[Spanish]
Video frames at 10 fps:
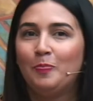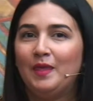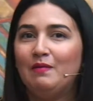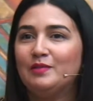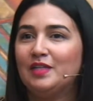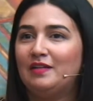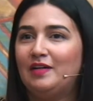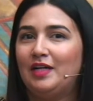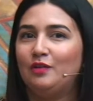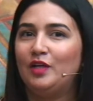y vamos a
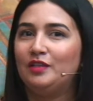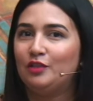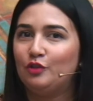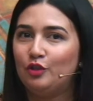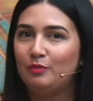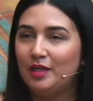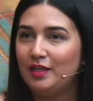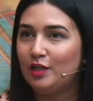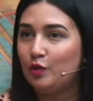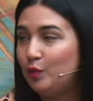trabajar durante todo el mes
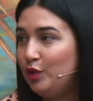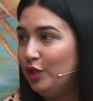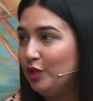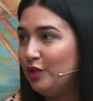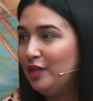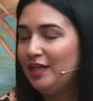de julio